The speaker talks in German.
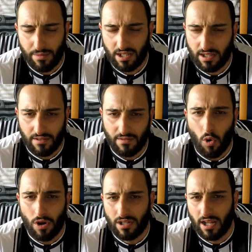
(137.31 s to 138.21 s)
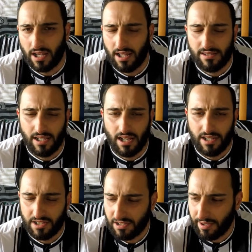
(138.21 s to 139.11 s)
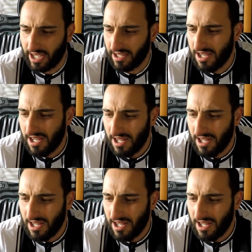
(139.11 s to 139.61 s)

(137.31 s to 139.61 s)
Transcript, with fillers: mich dann Heuchler, ganz ehrlich. Deswegen,